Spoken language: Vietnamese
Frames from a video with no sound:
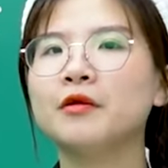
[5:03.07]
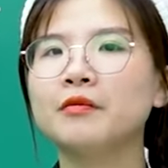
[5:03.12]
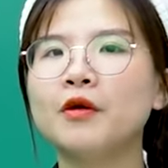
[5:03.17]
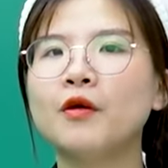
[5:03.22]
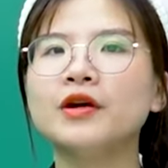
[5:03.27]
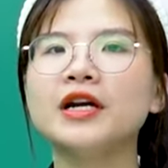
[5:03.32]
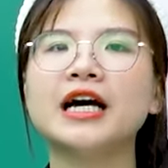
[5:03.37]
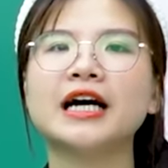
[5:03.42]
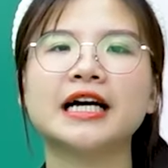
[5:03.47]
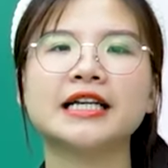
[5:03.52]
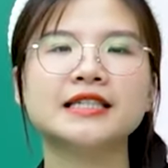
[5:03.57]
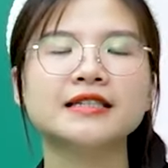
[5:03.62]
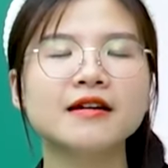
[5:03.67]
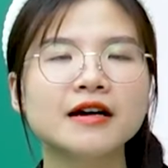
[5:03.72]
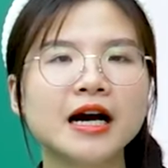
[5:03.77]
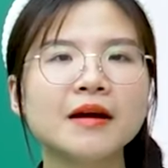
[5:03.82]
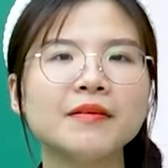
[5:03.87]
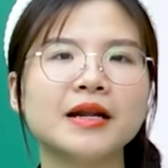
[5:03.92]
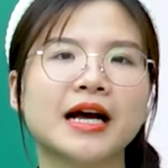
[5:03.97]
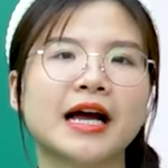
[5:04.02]
N4 là cái sơ
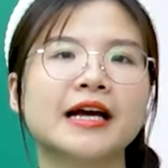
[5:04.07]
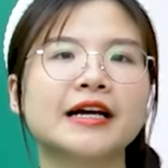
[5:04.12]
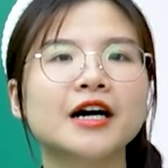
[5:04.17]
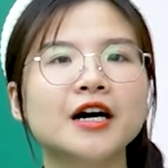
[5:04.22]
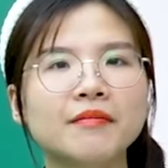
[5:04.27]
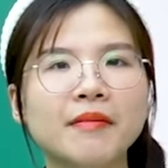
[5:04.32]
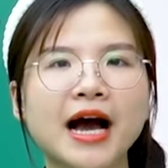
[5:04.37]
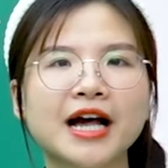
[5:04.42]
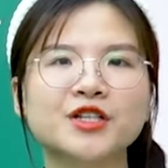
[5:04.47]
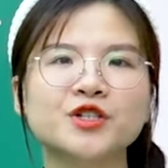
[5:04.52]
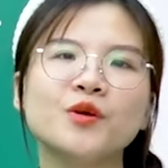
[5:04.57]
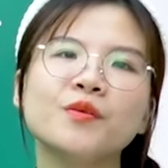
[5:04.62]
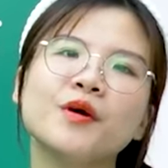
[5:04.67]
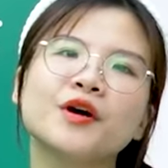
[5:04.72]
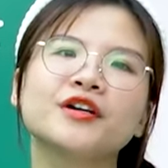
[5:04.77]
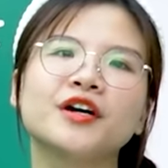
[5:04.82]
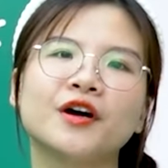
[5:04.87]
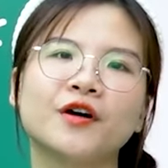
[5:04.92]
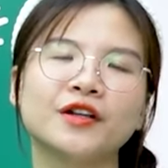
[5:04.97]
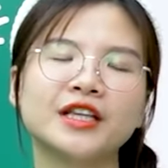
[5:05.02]
cấp là cái cơ bản giúp
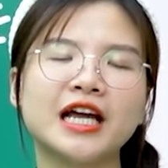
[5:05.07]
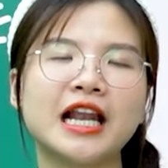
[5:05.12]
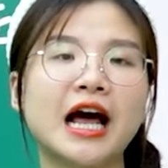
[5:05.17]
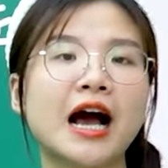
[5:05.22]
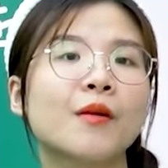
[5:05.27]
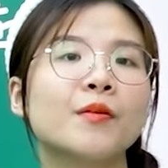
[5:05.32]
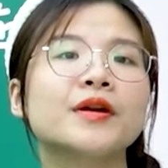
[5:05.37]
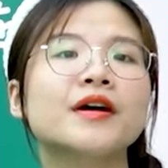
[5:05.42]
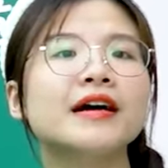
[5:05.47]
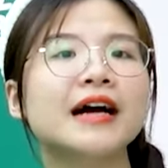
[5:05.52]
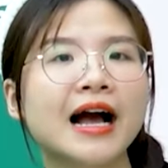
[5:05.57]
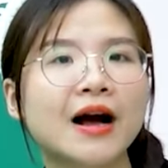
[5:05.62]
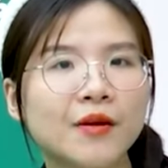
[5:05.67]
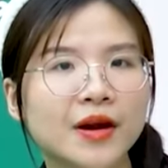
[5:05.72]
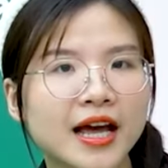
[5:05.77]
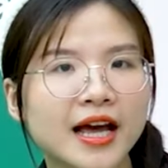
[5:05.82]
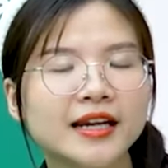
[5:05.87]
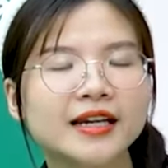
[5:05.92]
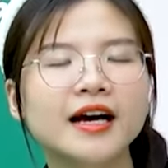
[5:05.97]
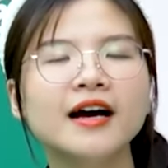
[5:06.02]
mọi người có thể là học nâng cao
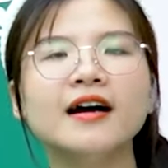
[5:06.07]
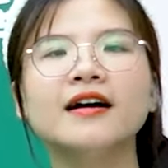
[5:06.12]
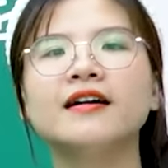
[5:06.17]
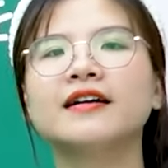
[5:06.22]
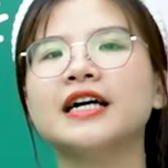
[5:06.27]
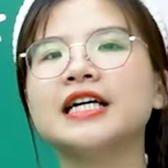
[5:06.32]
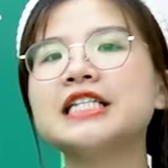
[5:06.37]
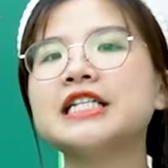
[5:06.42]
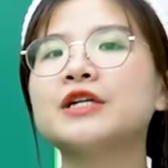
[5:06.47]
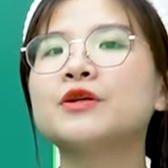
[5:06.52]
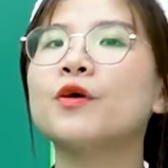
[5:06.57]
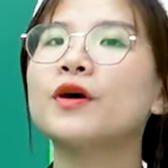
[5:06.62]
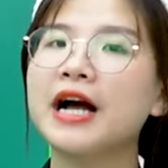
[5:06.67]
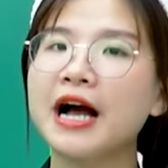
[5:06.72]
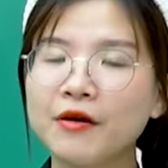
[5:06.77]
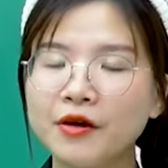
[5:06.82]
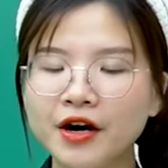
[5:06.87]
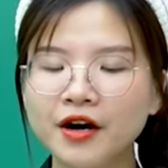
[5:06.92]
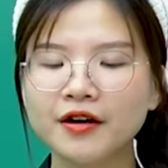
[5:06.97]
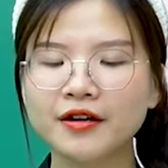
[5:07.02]
lên ở các trình độ
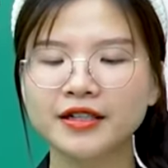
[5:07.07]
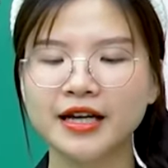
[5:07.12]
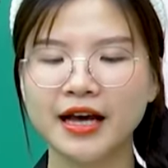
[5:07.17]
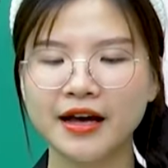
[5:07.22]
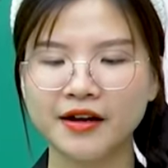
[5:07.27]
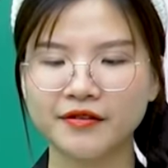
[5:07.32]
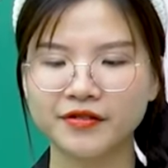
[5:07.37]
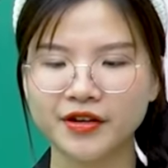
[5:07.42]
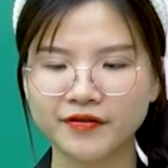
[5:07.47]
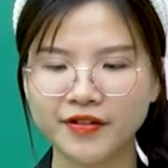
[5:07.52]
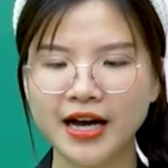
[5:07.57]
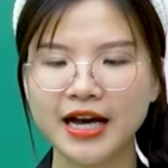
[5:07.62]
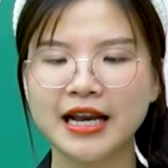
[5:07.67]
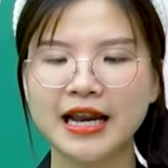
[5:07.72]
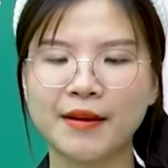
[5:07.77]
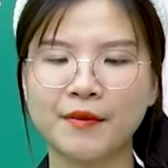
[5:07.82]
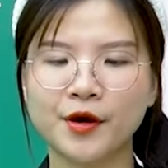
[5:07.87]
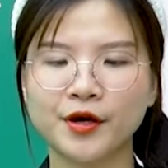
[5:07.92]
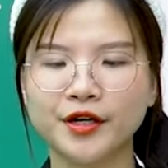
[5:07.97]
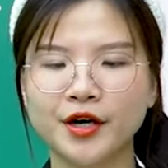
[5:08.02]
cao hơn vì vậy
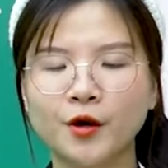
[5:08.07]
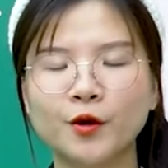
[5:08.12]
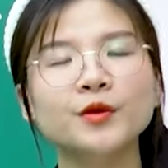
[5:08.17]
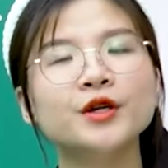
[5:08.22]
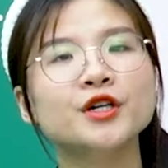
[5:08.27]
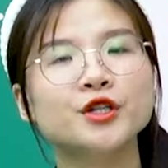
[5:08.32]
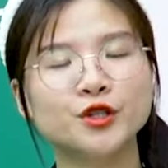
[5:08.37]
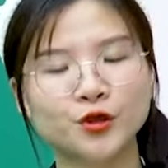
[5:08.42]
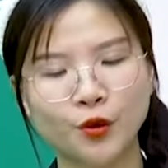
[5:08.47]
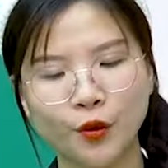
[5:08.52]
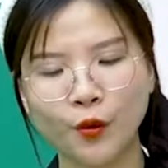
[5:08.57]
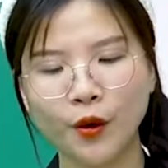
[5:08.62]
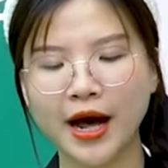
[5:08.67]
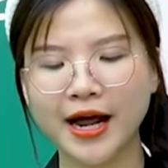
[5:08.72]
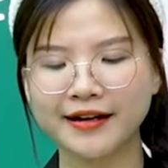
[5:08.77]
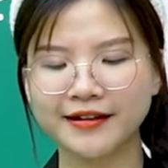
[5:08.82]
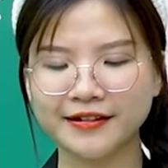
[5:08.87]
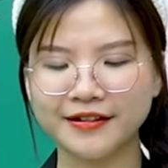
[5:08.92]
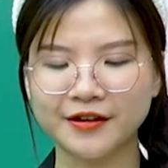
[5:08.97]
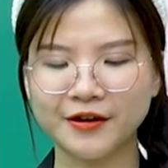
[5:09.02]
là mọi người cũng đừng chủ
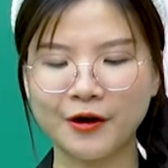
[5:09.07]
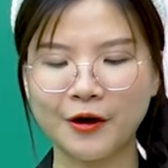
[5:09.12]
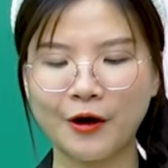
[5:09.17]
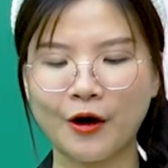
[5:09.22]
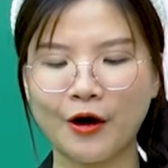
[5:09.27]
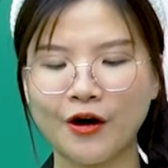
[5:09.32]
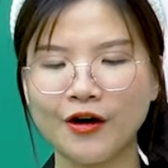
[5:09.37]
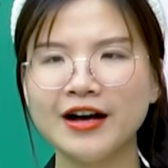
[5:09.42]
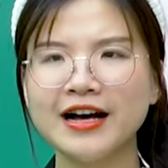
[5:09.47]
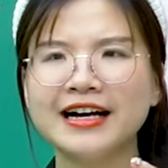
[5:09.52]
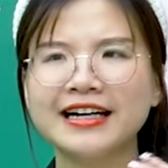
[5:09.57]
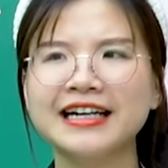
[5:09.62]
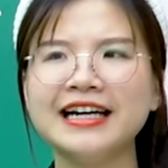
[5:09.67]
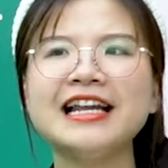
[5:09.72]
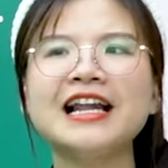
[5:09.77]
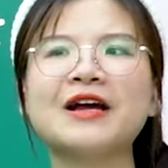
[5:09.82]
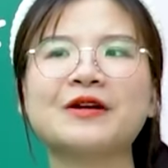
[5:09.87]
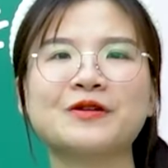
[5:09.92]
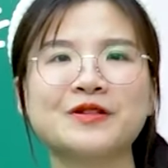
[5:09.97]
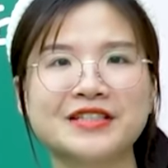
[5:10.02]
quan đừng có
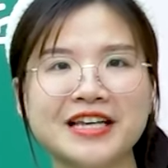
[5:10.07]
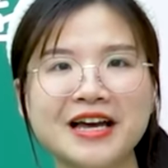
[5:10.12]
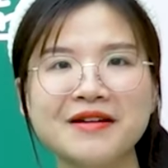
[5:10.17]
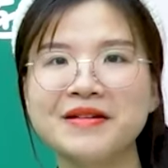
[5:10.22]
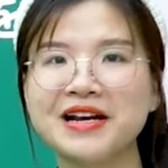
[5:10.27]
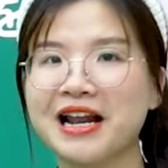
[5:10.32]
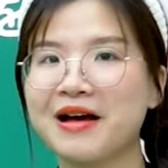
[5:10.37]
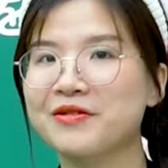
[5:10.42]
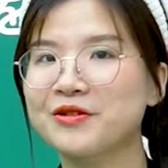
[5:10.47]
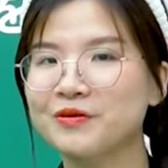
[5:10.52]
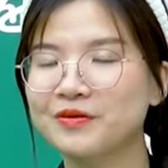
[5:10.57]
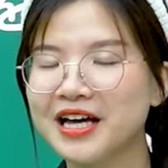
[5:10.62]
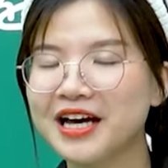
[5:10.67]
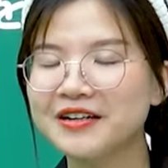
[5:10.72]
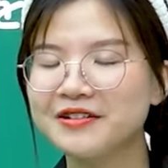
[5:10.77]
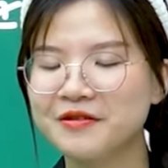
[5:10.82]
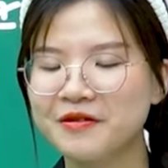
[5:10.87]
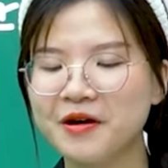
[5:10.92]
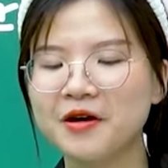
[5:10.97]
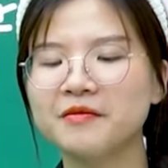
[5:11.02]
nghĩ là nó dễ mình làm đúng
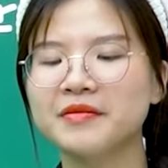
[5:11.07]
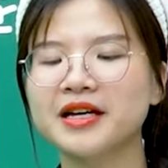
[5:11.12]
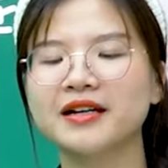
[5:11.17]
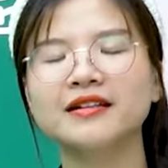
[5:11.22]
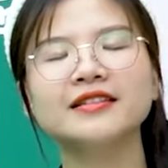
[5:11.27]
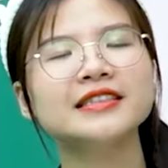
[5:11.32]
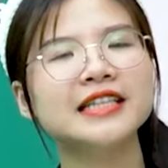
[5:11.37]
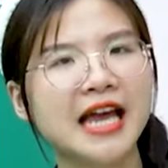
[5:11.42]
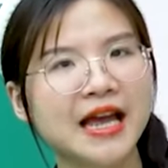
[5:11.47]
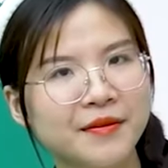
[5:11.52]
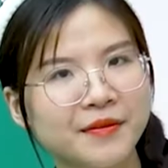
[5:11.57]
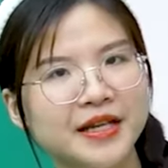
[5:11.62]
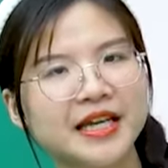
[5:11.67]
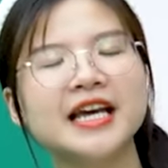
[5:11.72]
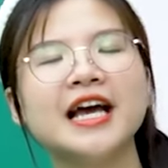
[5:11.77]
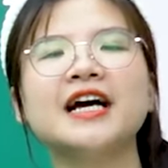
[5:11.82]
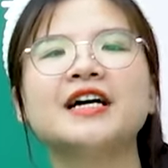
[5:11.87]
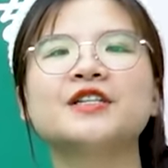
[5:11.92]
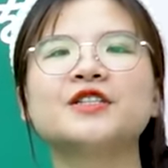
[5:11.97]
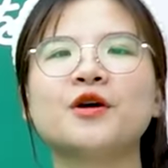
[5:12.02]
tất đúng không mình cứ xem
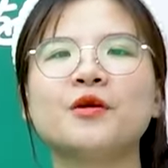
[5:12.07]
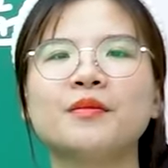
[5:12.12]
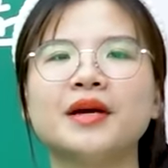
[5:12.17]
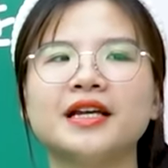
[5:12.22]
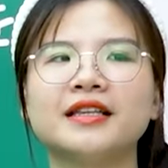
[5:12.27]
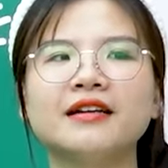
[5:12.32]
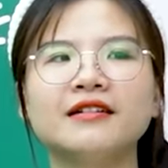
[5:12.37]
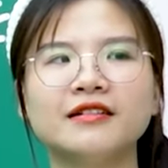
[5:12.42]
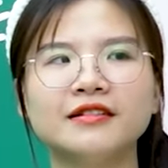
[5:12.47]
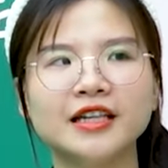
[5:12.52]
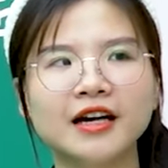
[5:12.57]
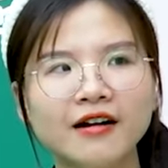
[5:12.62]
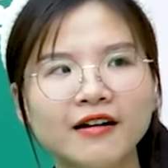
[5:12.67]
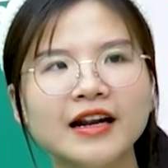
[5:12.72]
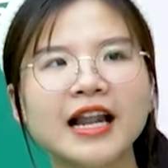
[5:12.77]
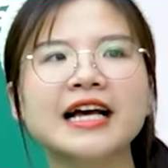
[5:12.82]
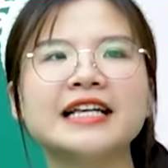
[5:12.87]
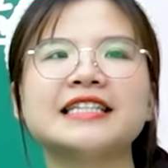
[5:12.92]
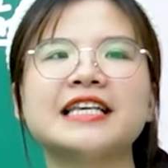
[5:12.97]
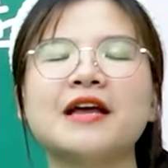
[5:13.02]
đi rồi mình thử nhớ
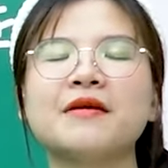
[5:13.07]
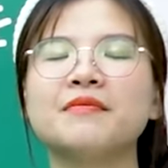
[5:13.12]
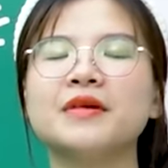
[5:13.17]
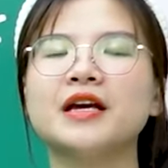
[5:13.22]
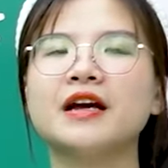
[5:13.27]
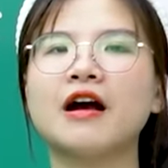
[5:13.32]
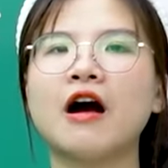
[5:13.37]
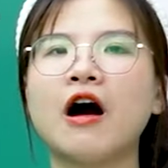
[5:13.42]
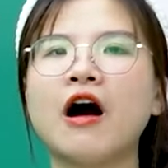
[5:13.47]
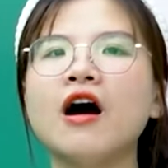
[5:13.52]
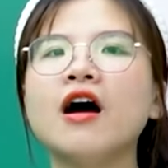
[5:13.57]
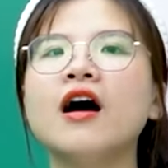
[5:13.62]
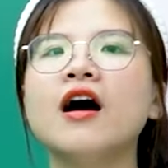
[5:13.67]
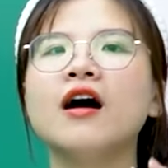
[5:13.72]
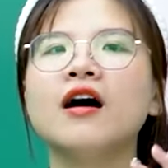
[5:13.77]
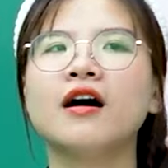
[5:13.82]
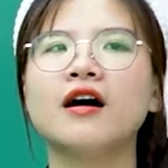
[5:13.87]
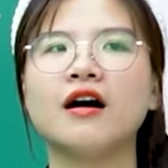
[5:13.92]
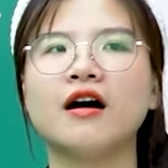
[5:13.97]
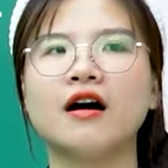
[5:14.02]
lại xem mình có
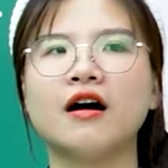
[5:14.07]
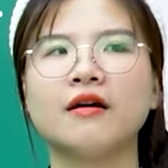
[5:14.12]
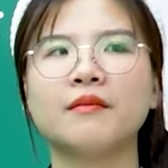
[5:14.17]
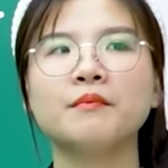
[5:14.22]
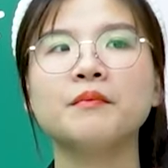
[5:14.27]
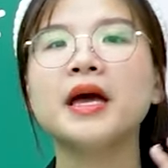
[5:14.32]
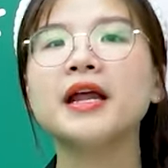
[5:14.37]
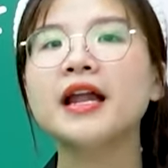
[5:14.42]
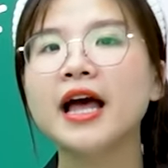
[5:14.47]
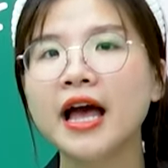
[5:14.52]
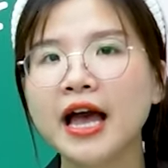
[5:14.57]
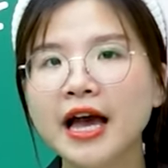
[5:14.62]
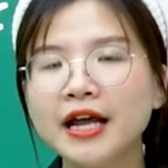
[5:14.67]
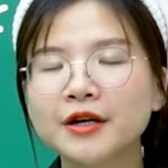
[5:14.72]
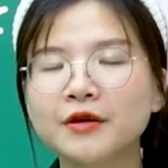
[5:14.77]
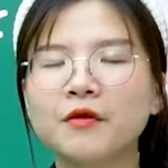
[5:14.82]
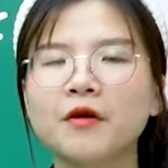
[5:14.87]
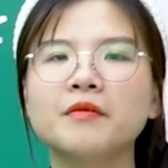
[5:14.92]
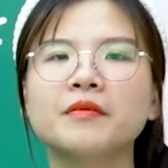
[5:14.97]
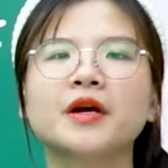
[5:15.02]
uh, biết
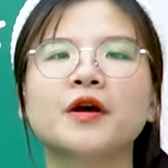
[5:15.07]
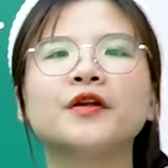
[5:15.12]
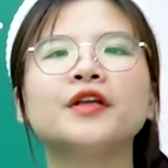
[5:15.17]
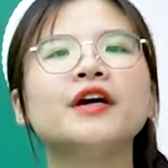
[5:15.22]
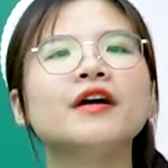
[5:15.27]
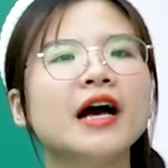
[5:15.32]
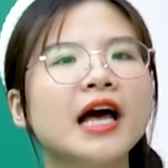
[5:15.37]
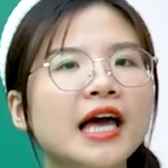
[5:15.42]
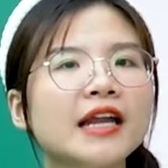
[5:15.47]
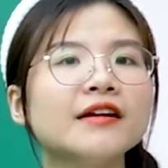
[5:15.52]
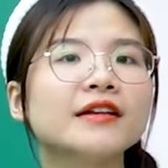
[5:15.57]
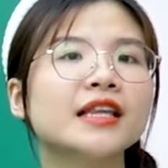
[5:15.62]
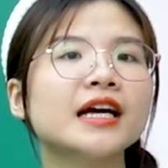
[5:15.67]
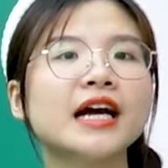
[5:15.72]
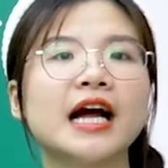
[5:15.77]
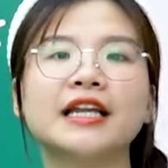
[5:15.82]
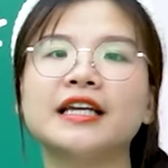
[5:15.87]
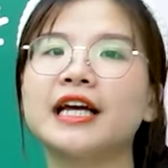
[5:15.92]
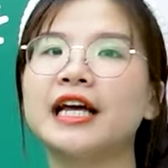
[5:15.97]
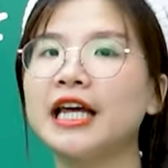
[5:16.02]
hết đúng không mình có nhớ hết được tất
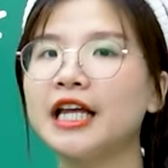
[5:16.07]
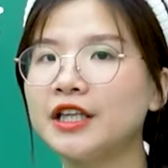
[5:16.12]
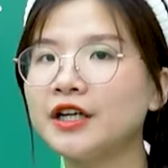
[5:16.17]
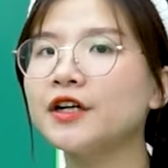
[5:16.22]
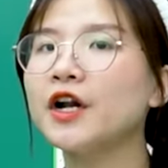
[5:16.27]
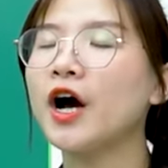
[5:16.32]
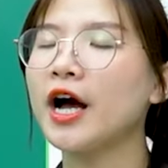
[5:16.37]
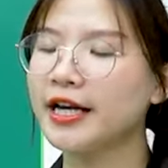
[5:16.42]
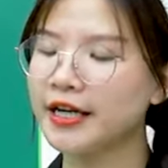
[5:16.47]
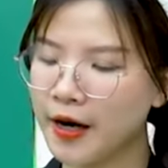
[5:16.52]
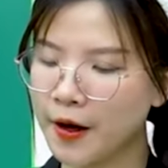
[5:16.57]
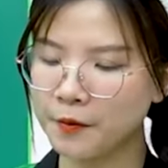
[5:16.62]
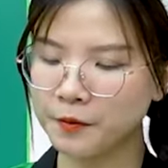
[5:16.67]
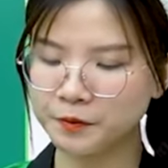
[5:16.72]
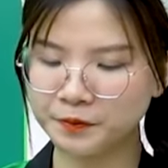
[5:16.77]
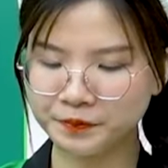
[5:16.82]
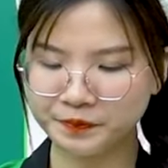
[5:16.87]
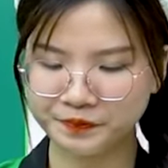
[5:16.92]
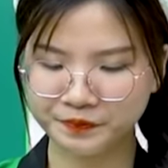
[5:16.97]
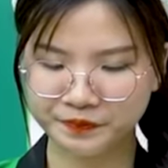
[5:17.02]
cả những kiến thức đó hay không